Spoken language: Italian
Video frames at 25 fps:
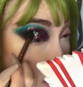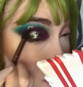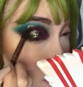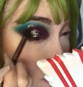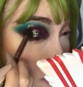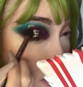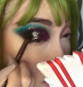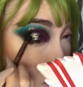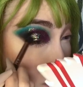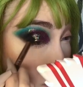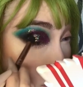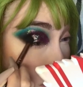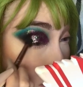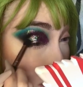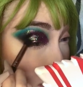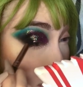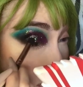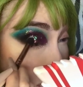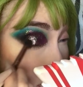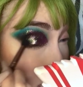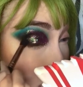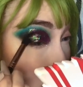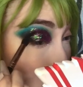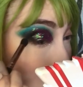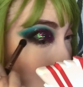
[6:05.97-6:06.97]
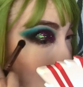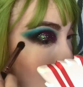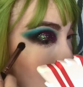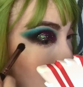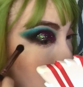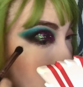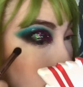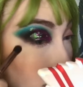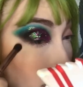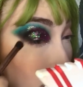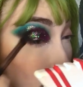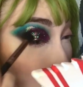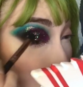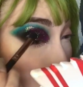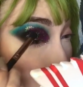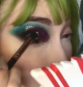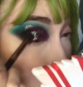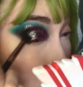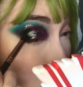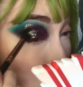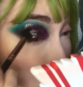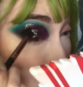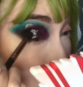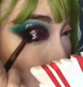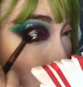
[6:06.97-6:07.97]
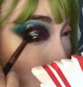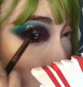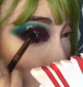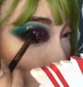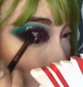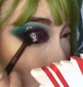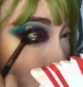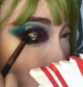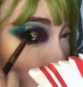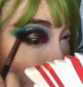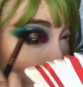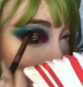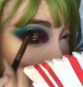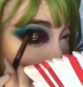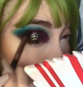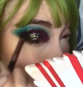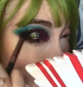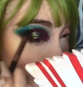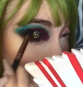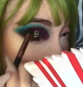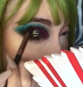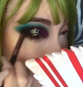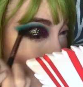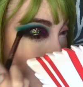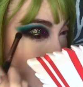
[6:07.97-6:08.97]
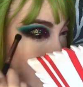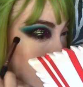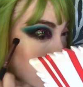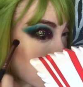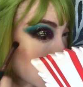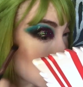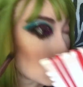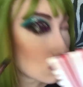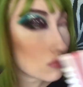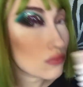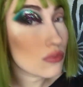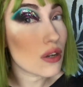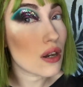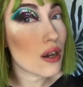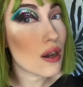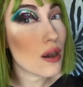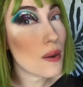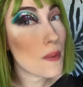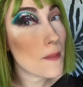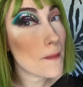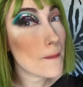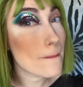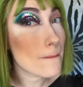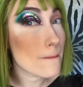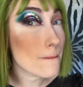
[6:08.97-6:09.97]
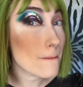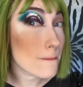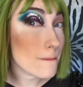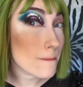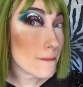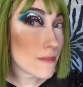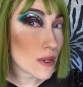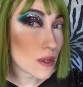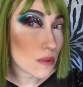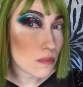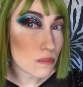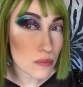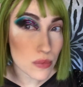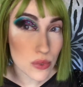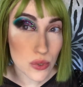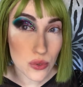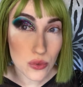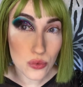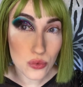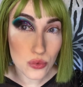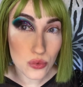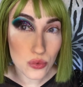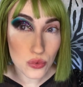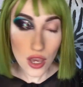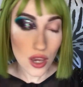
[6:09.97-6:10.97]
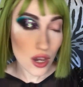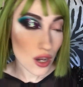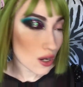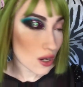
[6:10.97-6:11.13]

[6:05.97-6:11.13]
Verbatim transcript: a sfumare un po' glitter col nero giusto da rendere la situa più